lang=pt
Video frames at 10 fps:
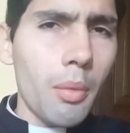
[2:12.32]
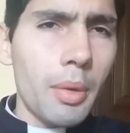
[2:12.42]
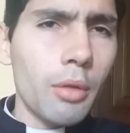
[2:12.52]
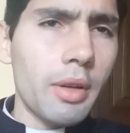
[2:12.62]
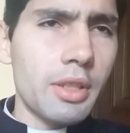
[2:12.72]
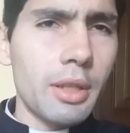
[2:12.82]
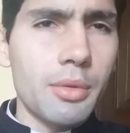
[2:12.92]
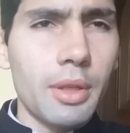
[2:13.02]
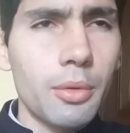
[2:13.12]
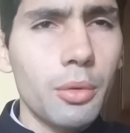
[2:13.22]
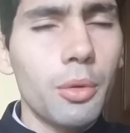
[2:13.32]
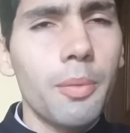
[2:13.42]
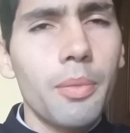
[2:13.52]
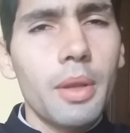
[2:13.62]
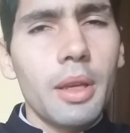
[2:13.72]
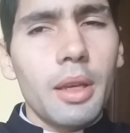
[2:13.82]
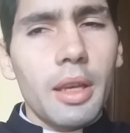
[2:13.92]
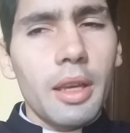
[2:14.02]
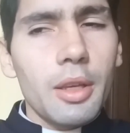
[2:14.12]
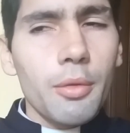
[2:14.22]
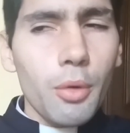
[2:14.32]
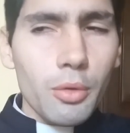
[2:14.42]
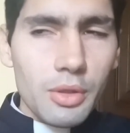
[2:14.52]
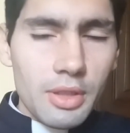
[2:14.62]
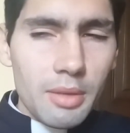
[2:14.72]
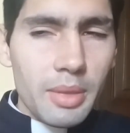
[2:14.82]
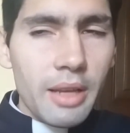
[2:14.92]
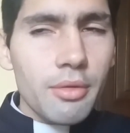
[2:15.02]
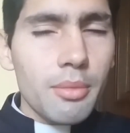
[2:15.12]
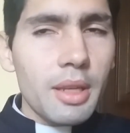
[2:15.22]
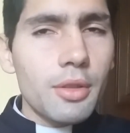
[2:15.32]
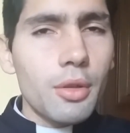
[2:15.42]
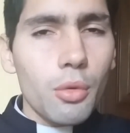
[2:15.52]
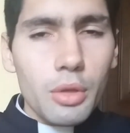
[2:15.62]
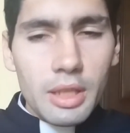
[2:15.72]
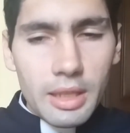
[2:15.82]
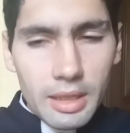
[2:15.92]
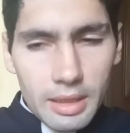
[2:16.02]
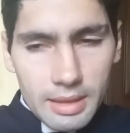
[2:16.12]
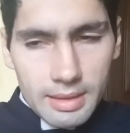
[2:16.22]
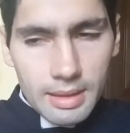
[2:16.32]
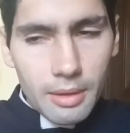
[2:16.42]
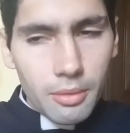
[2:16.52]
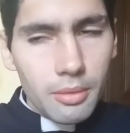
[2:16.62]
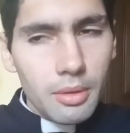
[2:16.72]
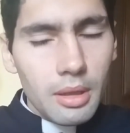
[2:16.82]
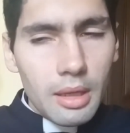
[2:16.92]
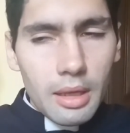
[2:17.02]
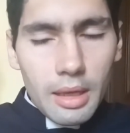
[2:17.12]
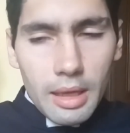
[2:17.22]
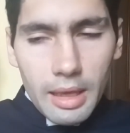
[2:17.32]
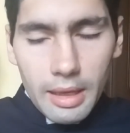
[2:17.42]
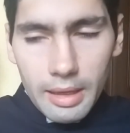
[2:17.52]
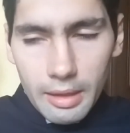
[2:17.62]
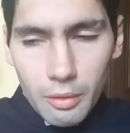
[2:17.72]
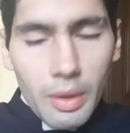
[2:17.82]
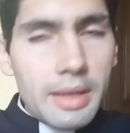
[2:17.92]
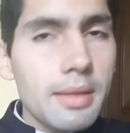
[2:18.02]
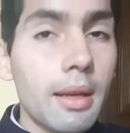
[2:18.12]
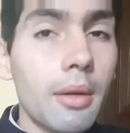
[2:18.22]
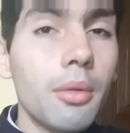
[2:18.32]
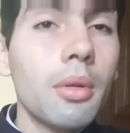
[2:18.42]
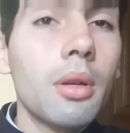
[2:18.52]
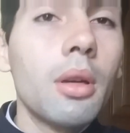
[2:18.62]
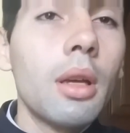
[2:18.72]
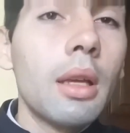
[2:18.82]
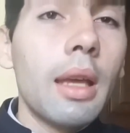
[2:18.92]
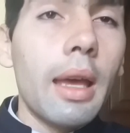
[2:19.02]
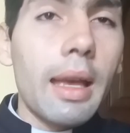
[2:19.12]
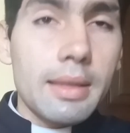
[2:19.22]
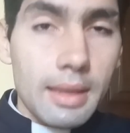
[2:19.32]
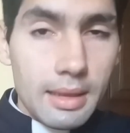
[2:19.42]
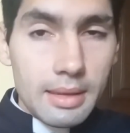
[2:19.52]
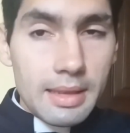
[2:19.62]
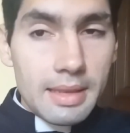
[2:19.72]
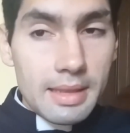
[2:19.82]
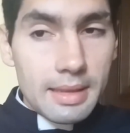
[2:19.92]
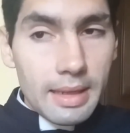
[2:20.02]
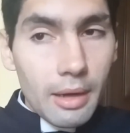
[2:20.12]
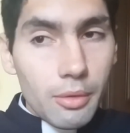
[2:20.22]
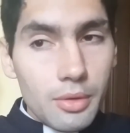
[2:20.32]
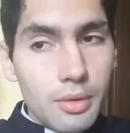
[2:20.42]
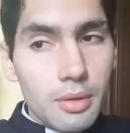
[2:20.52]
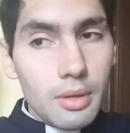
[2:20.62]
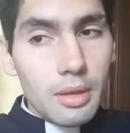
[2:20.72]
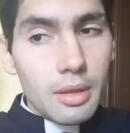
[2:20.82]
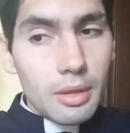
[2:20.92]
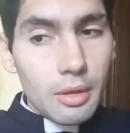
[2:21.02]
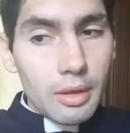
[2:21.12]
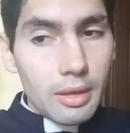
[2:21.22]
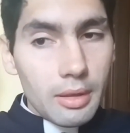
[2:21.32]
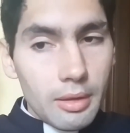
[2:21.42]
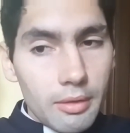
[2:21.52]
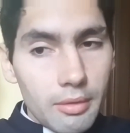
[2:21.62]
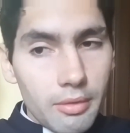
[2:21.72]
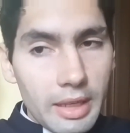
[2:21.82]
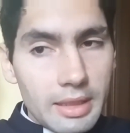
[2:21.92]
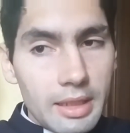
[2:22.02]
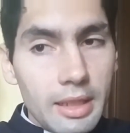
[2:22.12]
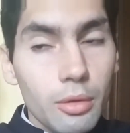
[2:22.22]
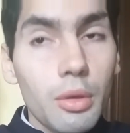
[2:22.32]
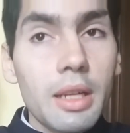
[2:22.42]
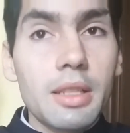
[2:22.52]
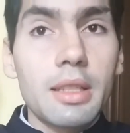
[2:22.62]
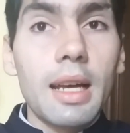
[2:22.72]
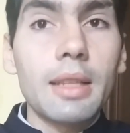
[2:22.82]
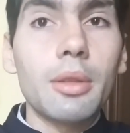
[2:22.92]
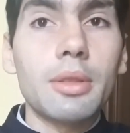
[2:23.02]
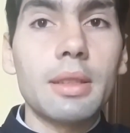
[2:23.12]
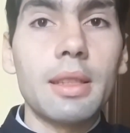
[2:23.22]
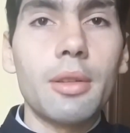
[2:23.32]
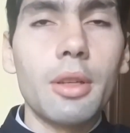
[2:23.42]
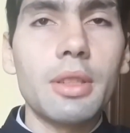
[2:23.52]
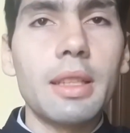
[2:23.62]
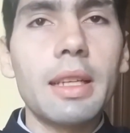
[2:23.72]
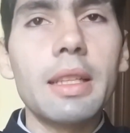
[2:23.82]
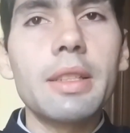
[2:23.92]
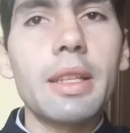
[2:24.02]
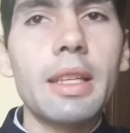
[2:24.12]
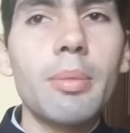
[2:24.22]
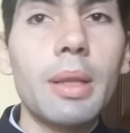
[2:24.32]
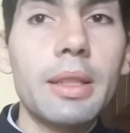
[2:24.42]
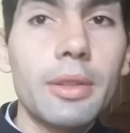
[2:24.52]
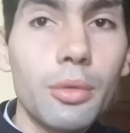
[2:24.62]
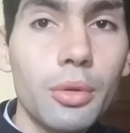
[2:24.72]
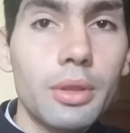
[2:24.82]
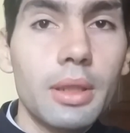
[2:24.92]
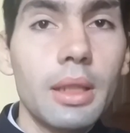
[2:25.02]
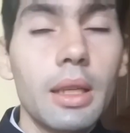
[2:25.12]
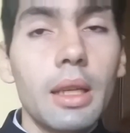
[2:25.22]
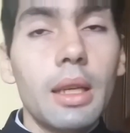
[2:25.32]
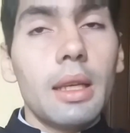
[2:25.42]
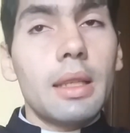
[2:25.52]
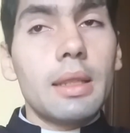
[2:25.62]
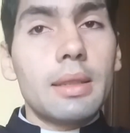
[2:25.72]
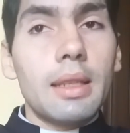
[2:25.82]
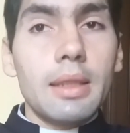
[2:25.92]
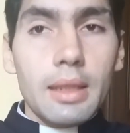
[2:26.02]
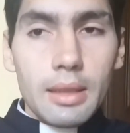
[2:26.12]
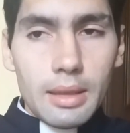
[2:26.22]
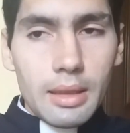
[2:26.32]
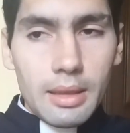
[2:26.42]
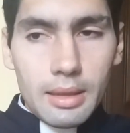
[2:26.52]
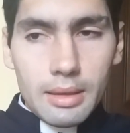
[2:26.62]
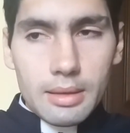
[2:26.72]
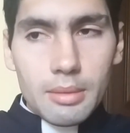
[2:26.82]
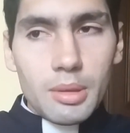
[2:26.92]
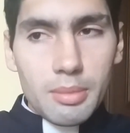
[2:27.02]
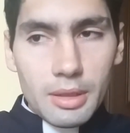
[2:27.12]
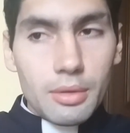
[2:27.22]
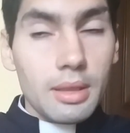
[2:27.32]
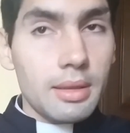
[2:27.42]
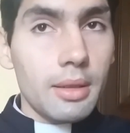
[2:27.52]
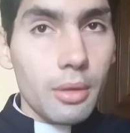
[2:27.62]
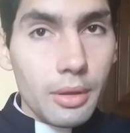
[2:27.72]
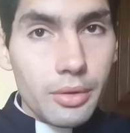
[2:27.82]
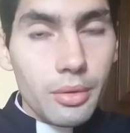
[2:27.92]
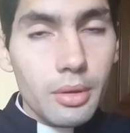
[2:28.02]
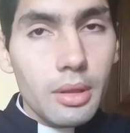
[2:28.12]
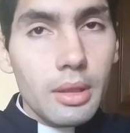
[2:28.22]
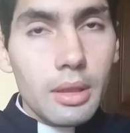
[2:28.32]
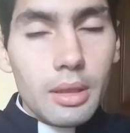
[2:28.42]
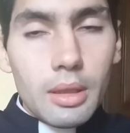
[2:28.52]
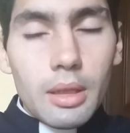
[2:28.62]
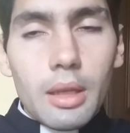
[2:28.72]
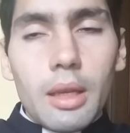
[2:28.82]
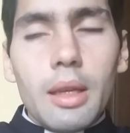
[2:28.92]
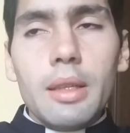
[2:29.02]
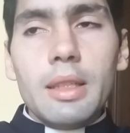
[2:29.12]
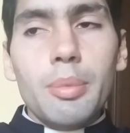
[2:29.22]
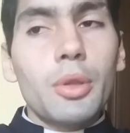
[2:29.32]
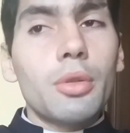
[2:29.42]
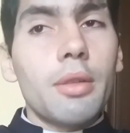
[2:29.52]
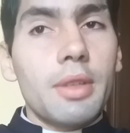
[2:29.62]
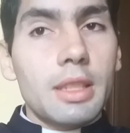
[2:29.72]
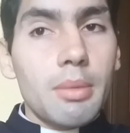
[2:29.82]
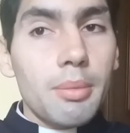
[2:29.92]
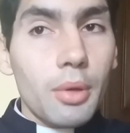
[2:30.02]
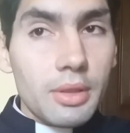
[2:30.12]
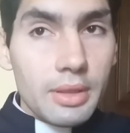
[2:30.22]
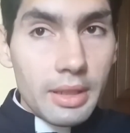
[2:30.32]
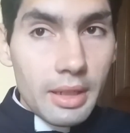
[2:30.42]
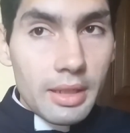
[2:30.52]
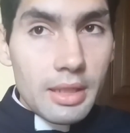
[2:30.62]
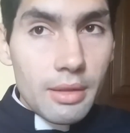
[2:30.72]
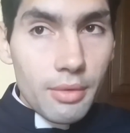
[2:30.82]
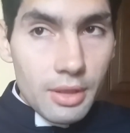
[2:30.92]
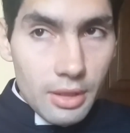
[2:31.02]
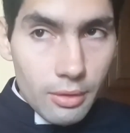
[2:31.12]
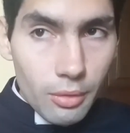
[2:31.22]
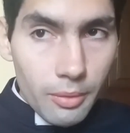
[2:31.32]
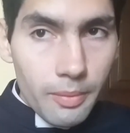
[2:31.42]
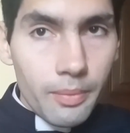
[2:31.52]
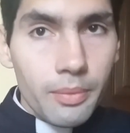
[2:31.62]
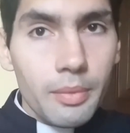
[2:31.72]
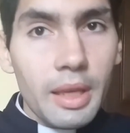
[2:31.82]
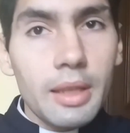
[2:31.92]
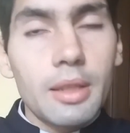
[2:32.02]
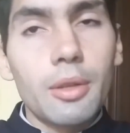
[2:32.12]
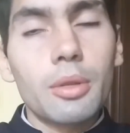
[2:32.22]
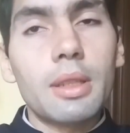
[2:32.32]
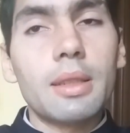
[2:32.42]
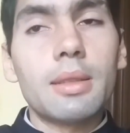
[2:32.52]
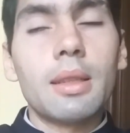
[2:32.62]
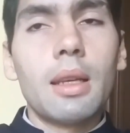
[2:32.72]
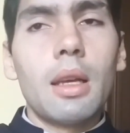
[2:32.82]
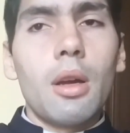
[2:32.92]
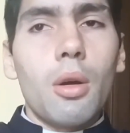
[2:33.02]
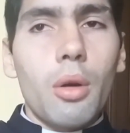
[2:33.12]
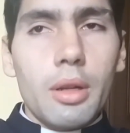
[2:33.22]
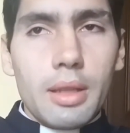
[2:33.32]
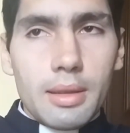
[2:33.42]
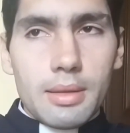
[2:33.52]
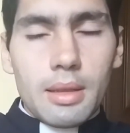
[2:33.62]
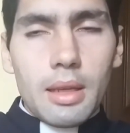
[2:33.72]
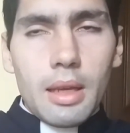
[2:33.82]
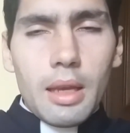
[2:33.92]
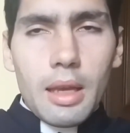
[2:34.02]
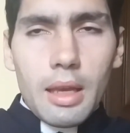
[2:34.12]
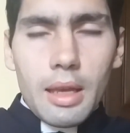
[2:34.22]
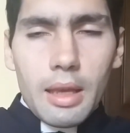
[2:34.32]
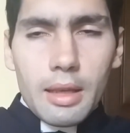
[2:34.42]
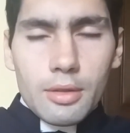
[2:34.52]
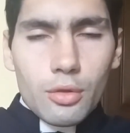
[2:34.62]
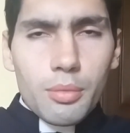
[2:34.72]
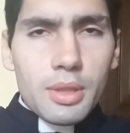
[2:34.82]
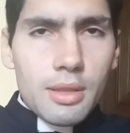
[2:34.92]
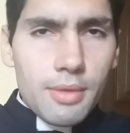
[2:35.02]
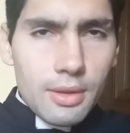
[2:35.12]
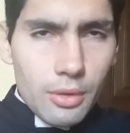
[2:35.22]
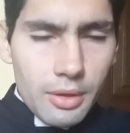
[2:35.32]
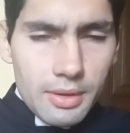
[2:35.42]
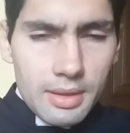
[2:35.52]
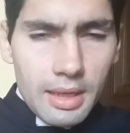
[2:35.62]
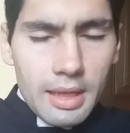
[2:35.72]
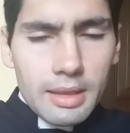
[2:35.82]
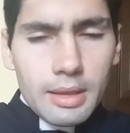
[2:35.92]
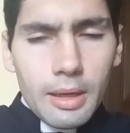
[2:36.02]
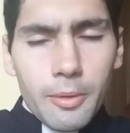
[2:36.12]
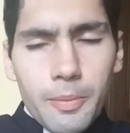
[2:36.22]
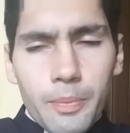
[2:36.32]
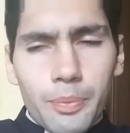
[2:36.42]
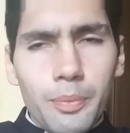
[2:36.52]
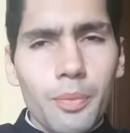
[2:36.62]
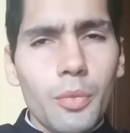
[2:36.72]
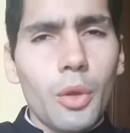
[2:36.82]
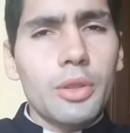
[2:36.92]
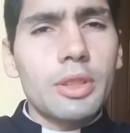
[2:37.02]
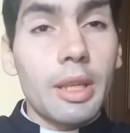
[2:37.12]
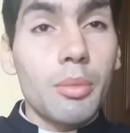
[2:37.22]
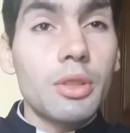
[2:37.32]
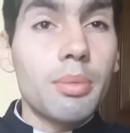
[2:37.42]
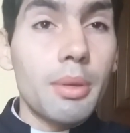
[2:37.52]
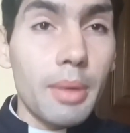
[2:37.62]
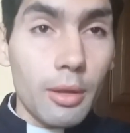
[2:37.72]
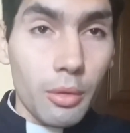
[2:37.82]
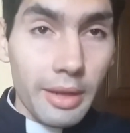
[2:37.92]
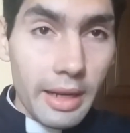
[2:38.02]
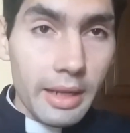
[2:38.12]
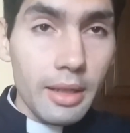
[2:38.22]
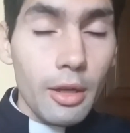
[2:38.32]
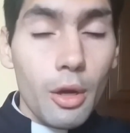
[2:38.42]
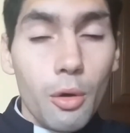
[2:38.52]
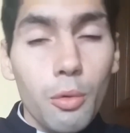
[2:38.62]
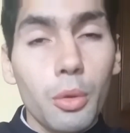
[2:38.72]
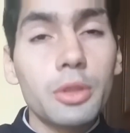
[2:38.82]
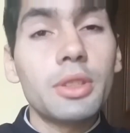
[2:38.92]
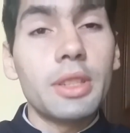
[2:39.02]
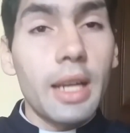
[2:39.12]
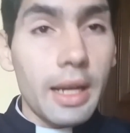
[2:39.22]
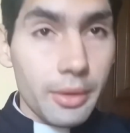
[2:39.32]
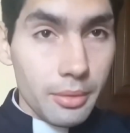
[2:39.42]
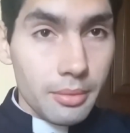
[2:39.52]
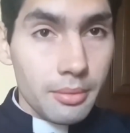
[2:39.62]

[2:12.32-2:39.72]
pelo Vaticano II, é, eu vou dizer brevemente o que são, é, quais são esta, estes graus que vai trilhando o candidato ao sacerdócio até que ele chegue à plenitude, que seria é, simplesmente o sacerdócio, que por sua vez também pode ser dividido né, em outras ordens, é, subdivisões. Então, nós temos em primeiro lugar o hostiário.